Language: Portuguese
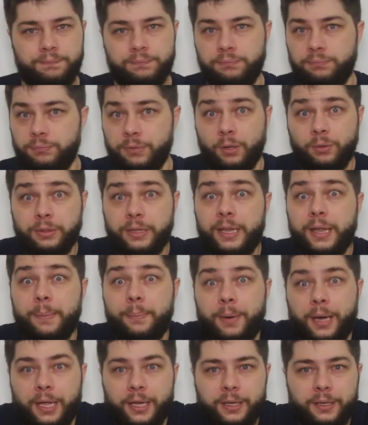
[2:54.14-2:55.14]
não tem a
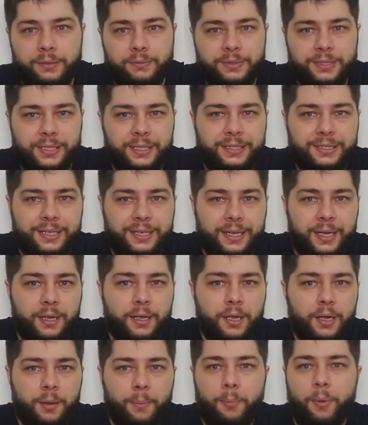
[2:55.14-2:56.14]
placa, você nem sequer
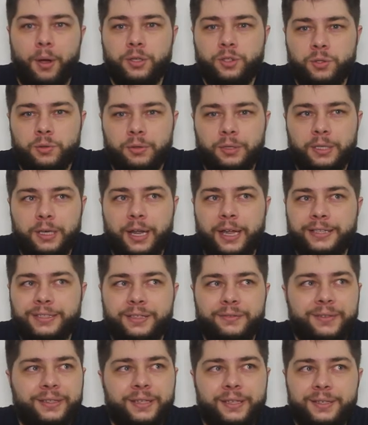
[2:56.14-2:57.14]
pode encontrar.
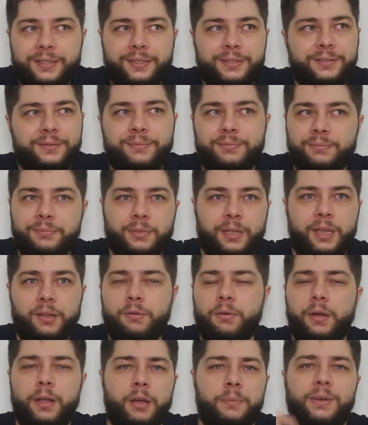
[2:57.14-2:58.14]
você vai ter que
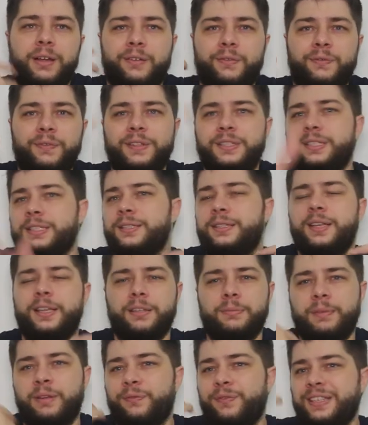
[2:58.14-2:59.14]
recorrer a uma
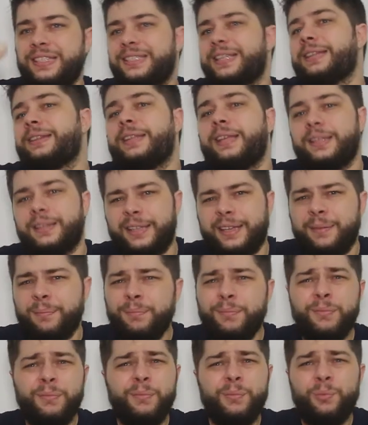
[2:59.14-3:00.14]
2060, uma 2070, que é
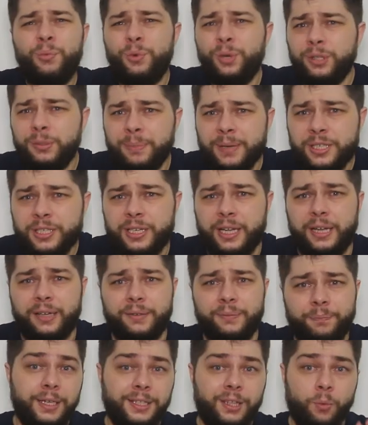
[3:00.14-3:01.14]
muito mais
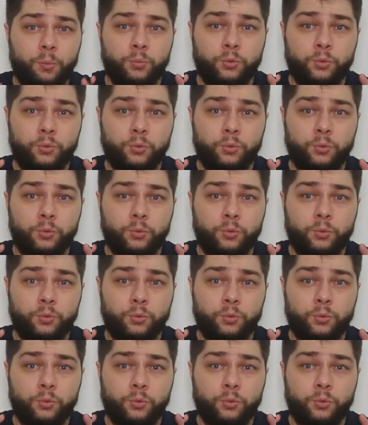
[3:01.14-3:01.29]
caro. Então,